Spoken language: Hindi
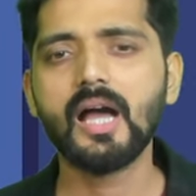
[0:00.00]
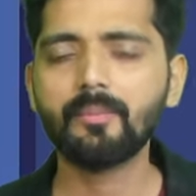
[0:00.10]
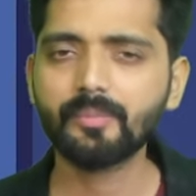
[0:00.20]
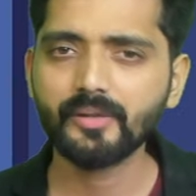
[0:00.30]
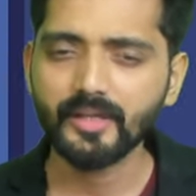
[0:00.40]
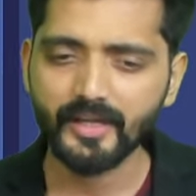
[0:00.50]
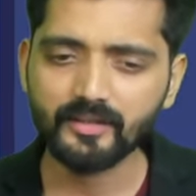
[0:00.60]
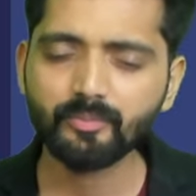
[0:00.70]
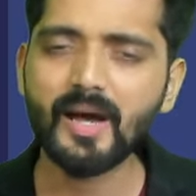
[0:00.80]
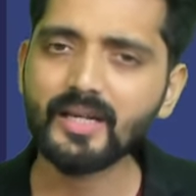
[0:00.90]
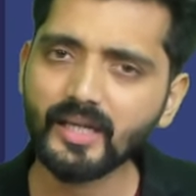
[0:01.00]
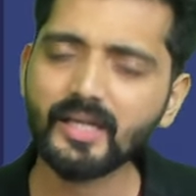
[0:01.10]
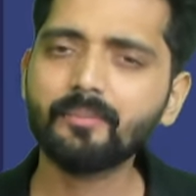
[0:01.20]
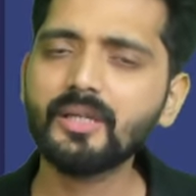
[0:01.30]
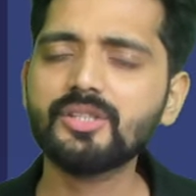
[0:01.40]
अब इस बार अगर
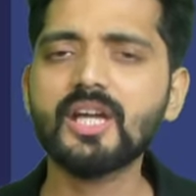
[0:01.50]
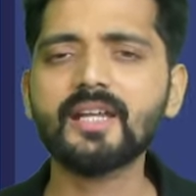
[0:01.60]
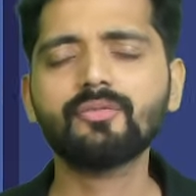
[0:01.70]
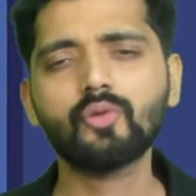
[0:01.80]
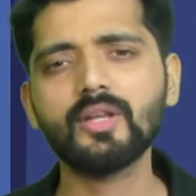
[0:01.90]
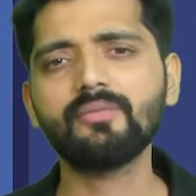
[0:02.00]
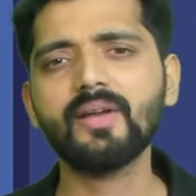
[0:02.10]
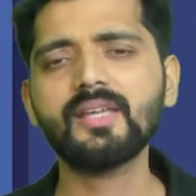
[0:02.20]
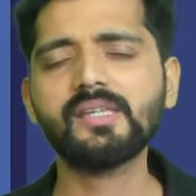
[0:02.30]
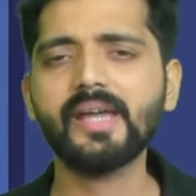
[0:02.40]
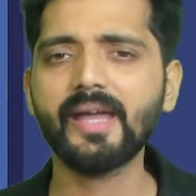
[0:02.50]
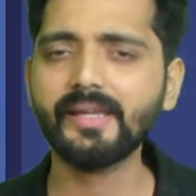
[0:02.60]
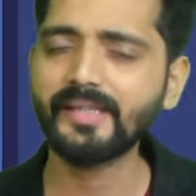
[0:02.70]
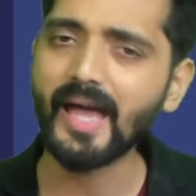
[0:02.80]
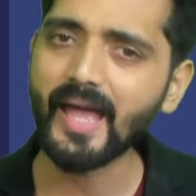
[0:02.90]
हमने जे क्वालिफाई किया है
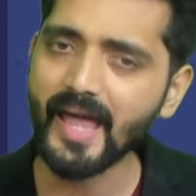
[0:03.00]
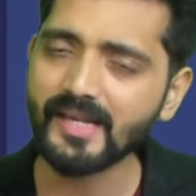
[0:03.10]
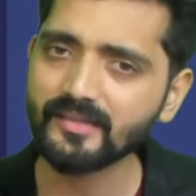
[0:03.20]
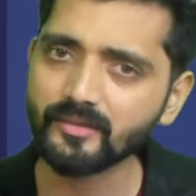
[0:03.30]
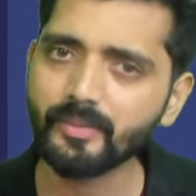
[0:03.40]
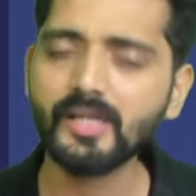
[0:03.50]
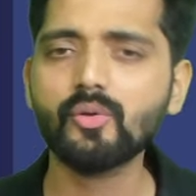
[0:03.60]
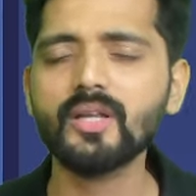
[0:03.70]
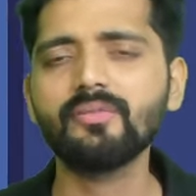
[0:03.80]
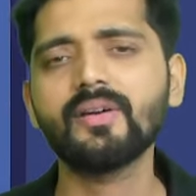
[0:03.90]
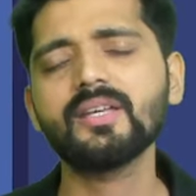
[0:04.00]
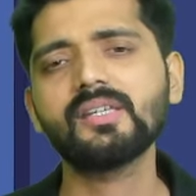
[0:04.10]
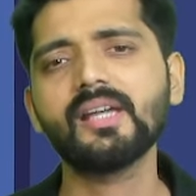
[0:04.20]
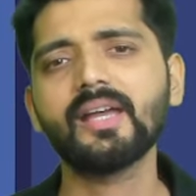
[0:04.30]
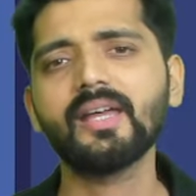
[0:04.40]
या एल भी क्वालिफाई
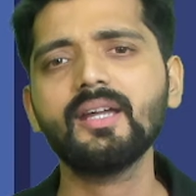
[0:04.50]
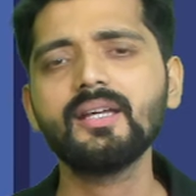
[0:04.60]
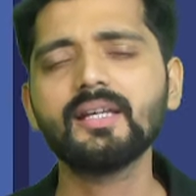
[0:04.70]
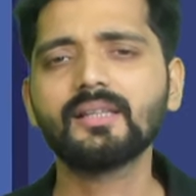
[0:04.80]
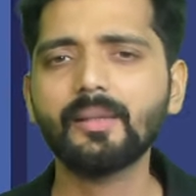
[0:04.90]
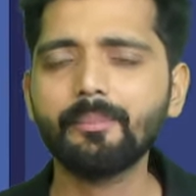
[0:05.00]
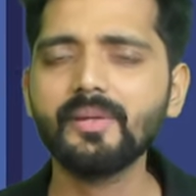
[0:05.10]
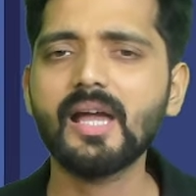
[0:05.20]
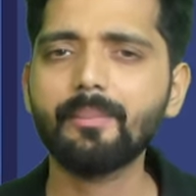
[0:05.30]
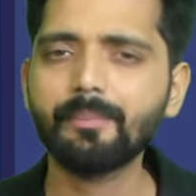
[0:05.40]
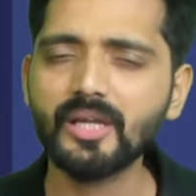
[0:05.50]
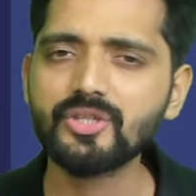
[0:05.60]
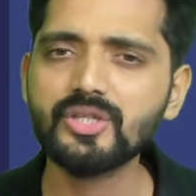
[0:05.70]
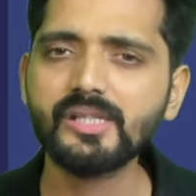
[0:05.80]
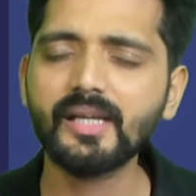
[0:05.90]
किया है तब भी आप
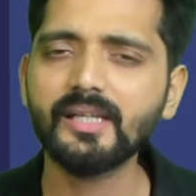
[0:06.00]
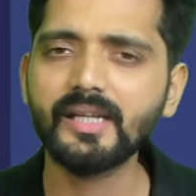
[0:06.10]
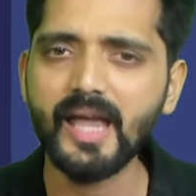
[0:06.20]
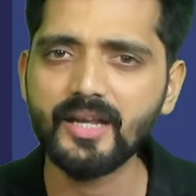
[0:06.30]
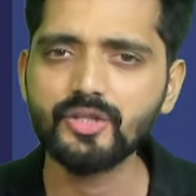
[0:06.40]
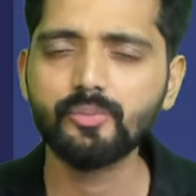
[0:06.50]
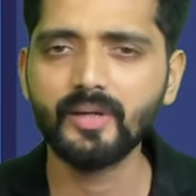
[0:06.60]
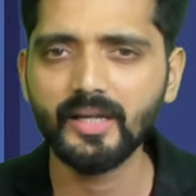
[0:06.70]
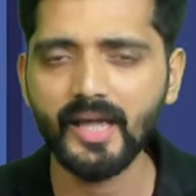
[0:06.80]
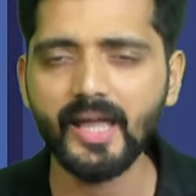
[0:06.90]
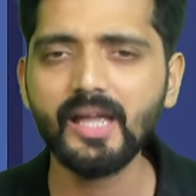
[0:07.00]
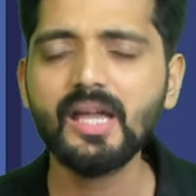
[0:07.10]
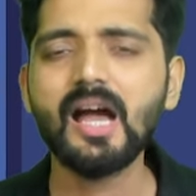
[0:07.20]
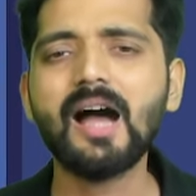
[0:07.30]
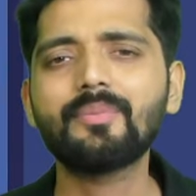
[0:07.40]
पीएचडी के लिए एलिजिबल हैं
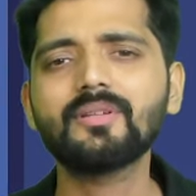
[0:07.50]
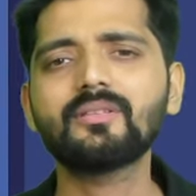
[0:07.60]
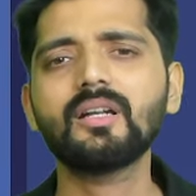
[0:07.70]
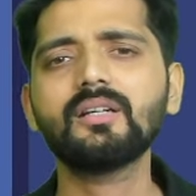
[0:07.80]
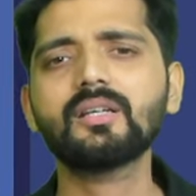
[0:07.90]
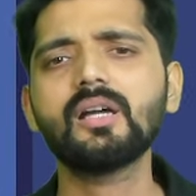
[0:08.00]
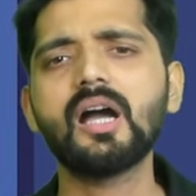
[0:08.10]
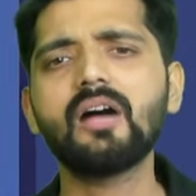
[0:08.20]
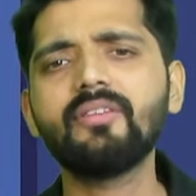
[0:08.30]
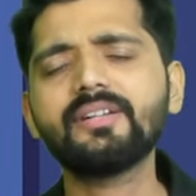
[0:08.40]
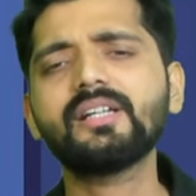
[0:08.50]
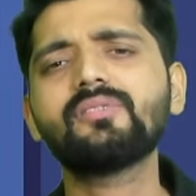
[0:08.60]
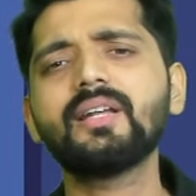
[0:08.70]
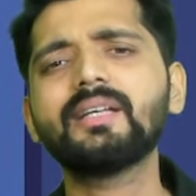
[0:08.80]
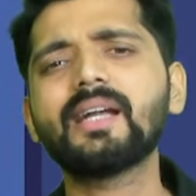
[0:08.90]
आप रिजल्ट अवेटेड
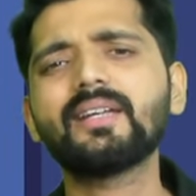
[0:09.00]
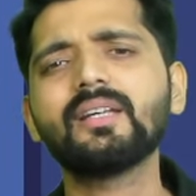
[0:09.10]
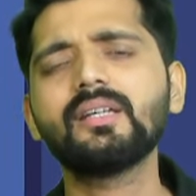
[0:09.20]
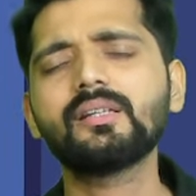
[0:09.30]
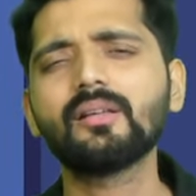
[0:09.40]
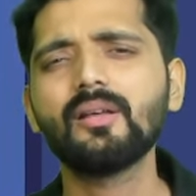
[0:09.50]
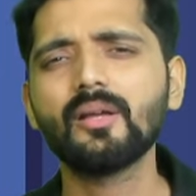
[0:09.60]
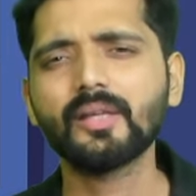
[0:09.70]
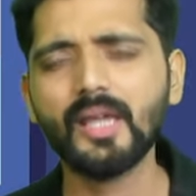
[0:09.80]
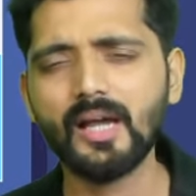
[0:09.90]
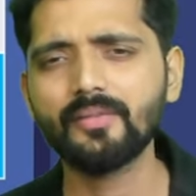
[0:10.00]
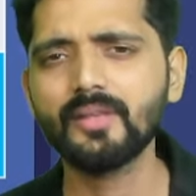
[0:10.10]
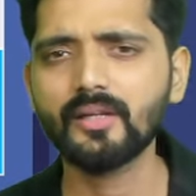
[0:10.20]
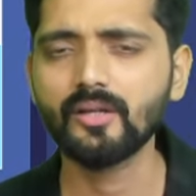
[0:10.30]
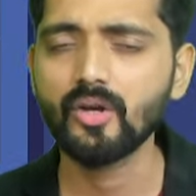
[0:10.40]
वाली कैटेगरी के
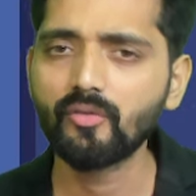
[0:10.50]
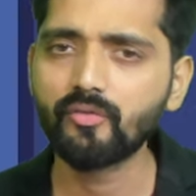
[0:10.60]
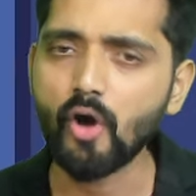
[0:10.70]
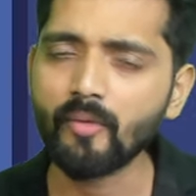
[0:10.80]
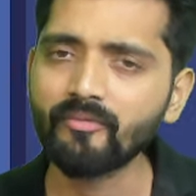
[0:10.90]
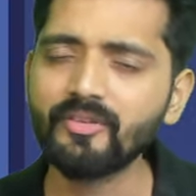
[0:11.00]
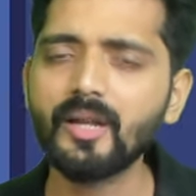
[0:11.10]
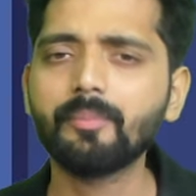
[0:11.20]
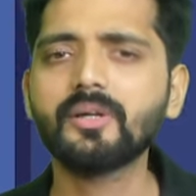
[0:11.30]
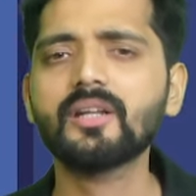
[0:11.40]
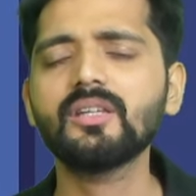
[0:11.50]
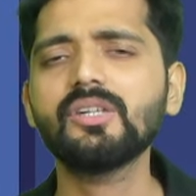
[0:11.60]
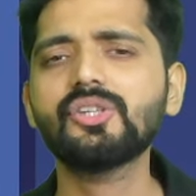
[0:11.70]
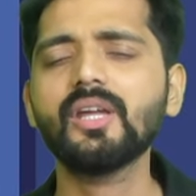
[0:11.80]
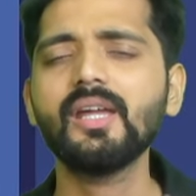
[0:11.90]
अंदर फॉर्म फिलअप कर
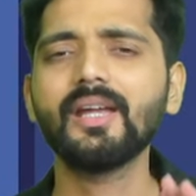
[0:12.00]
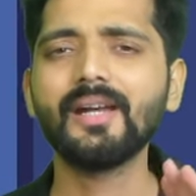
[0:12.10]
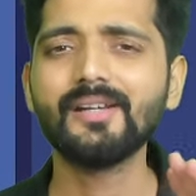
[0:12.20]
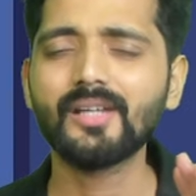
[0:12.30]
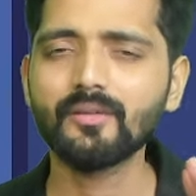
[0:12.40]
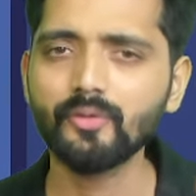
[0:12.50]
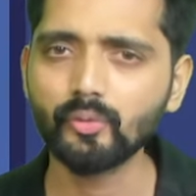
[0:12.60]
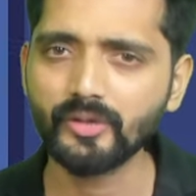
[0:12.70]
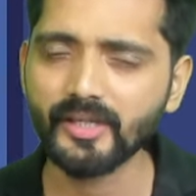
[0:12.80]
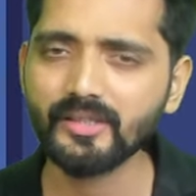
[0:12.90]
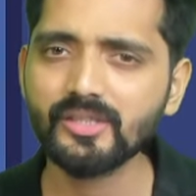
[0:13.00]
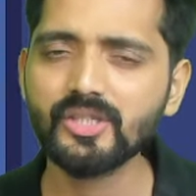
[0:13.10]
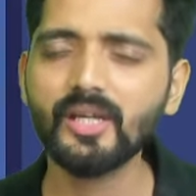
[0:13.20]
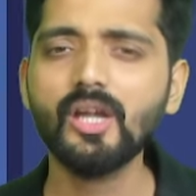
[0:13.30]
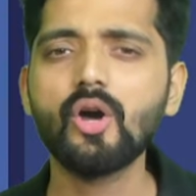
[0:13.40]
दीजिए इंटरव्यू दे
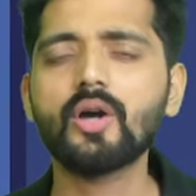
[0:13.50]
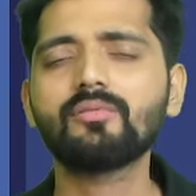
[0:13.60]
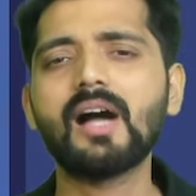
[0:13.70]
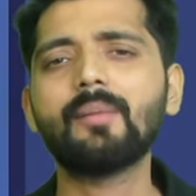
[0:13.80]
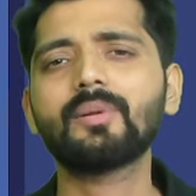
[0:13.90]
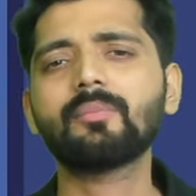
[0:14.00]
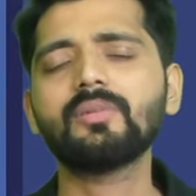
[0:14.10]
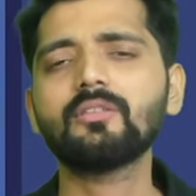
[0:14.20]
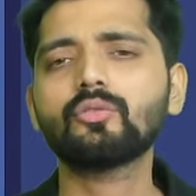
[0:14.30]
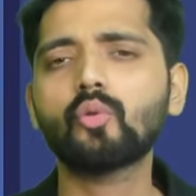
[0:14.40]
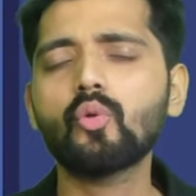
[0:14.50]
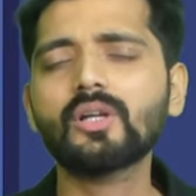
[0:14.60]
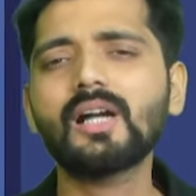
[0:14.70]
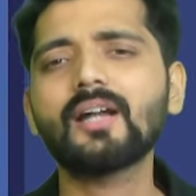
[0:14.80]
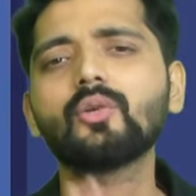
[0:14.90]
दीजिए और वहां पर अपने स्कोर
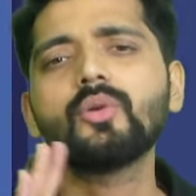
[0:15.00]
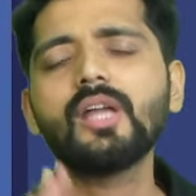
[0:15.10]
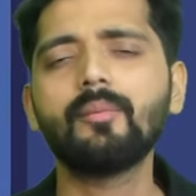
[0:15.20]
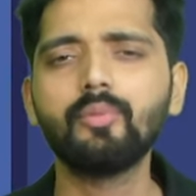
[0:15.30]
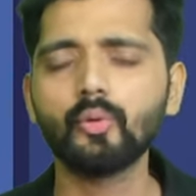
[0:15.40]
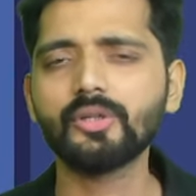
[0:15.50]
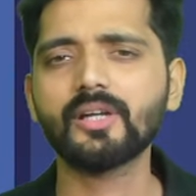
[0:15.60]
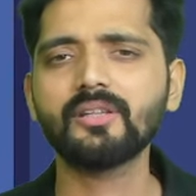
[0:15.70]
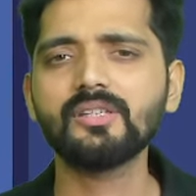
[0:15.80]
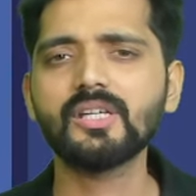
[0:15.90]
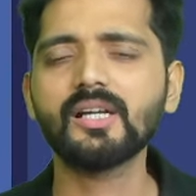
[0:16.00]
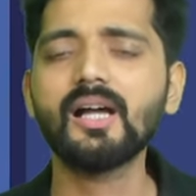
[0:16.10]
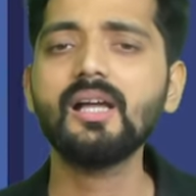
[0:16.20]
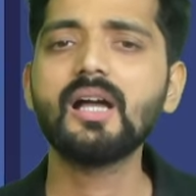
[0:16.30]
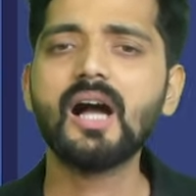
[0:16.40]
कार्ड को ही अपलोड कर दीजिएगा
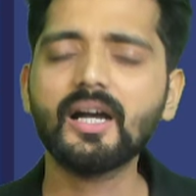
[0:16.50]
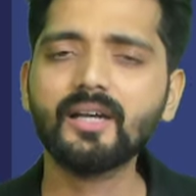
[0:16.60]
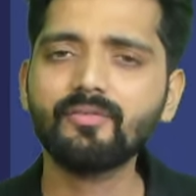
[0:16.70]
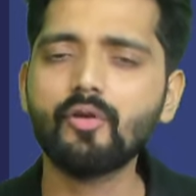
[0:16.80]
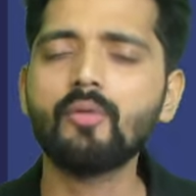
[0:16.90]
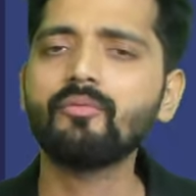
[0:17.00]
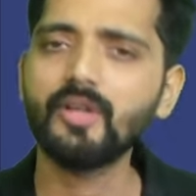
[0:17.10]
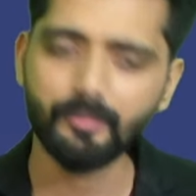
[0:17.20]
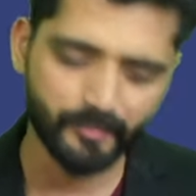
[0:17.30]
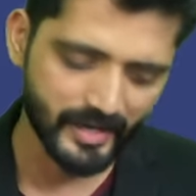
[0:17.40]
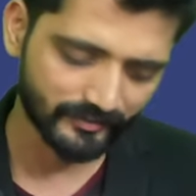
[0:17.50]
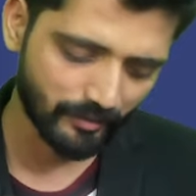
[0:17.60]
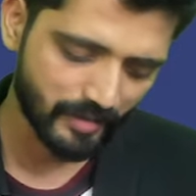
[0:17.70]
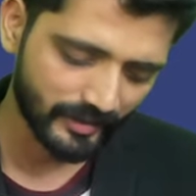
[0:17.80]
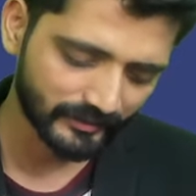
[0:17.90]
अगर फॉर्म फिलअप में ऐसा
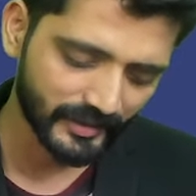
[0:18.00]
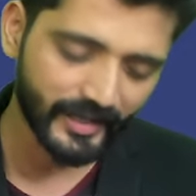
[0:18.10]
मांगता